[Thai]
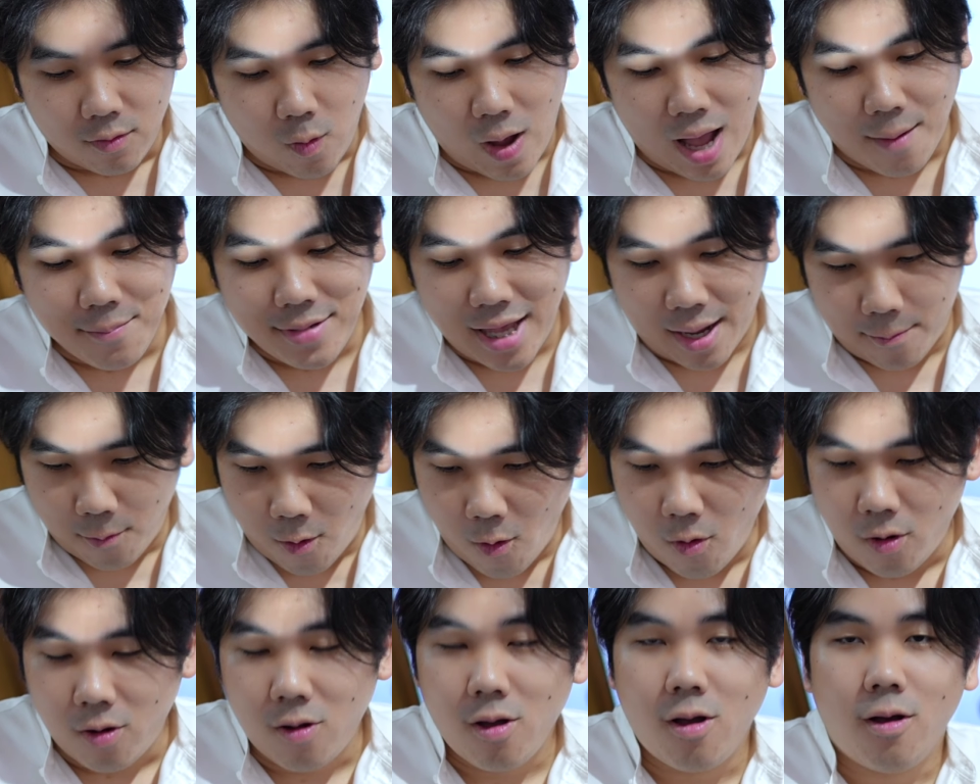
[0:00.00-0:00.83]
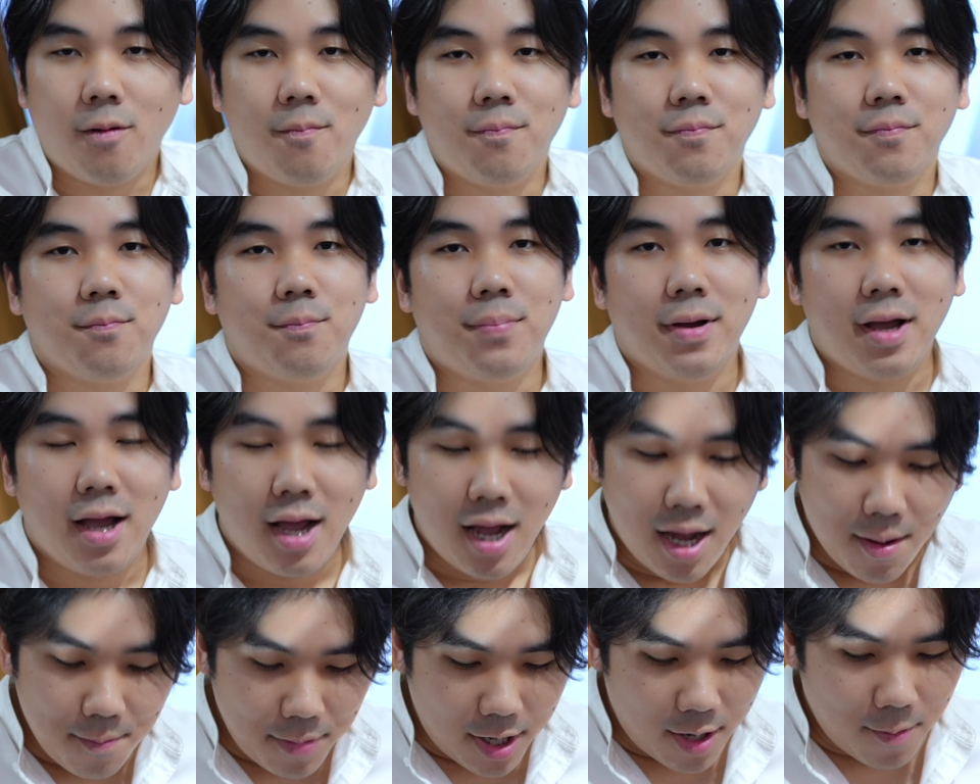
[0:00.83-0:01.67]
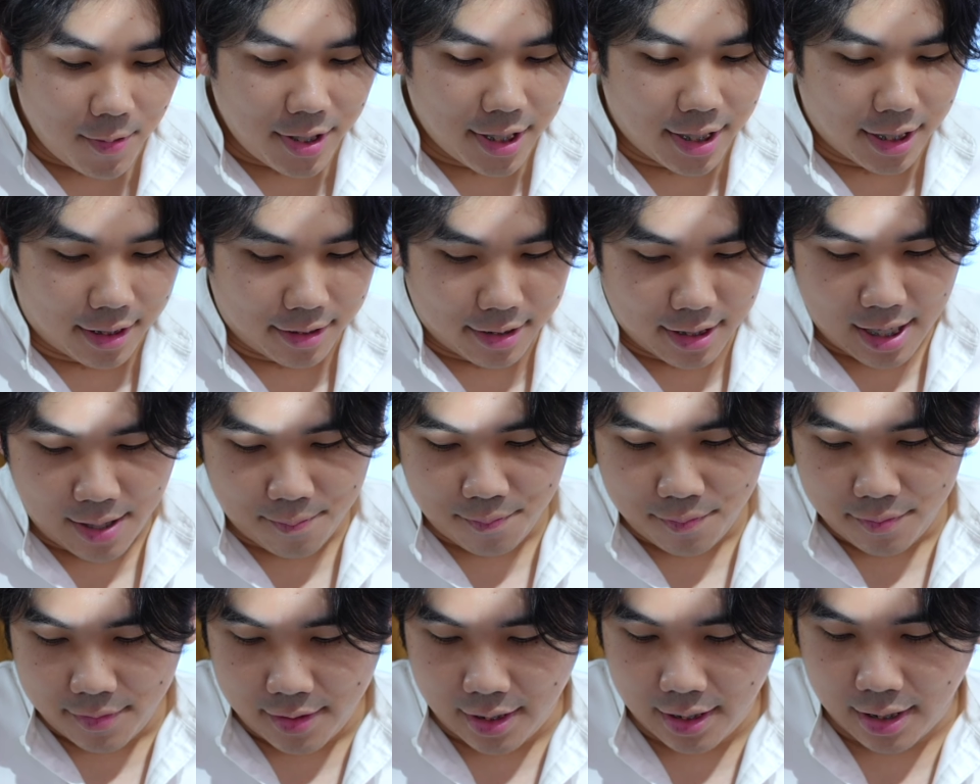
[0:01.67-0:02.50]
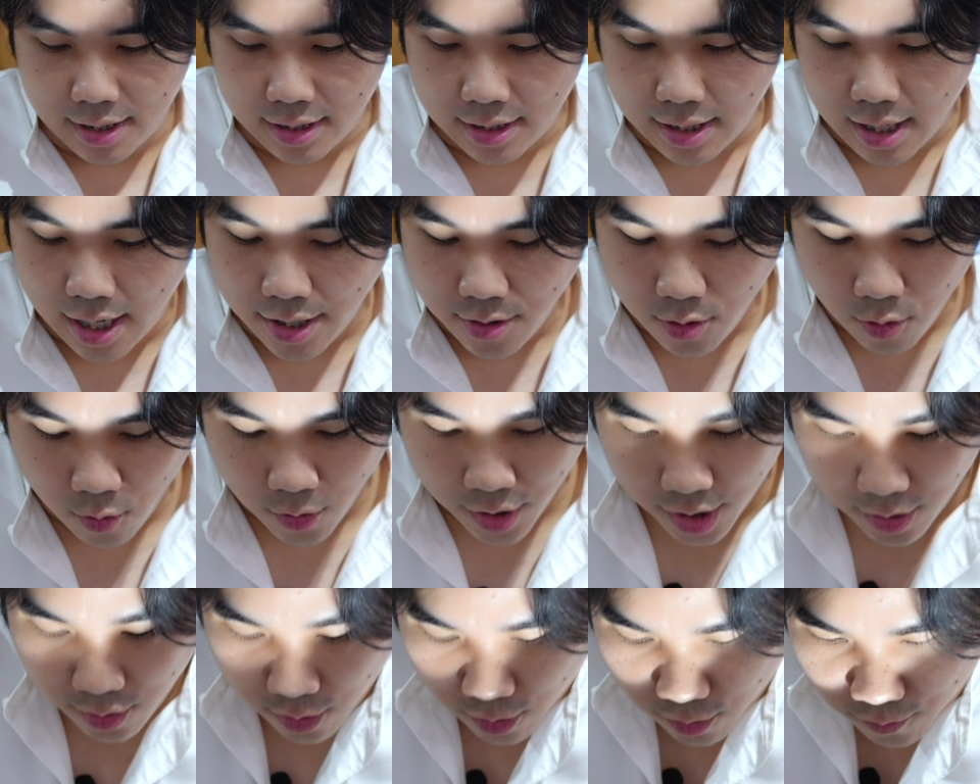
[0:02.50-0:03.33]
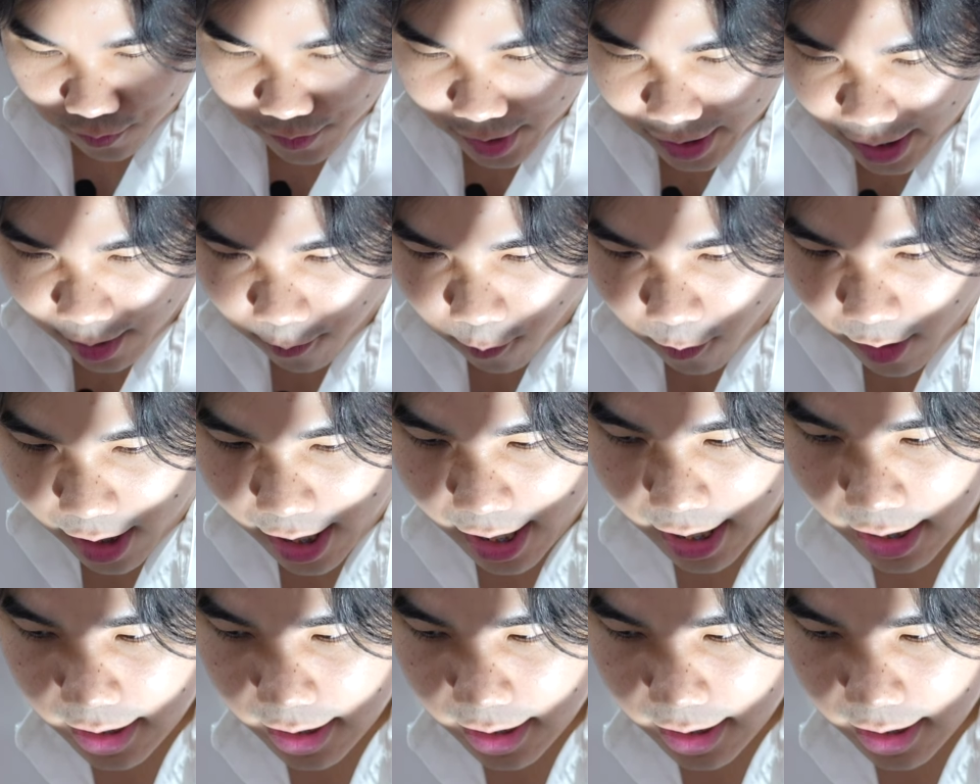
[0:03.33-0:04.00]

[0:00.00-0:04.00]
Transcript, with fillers: ความอยากพกก็เพิ่มเข้าไปอีกนะครับ นี่เดี๋ยวให้ดูเดี๋ยวให้ดูนะครับว่า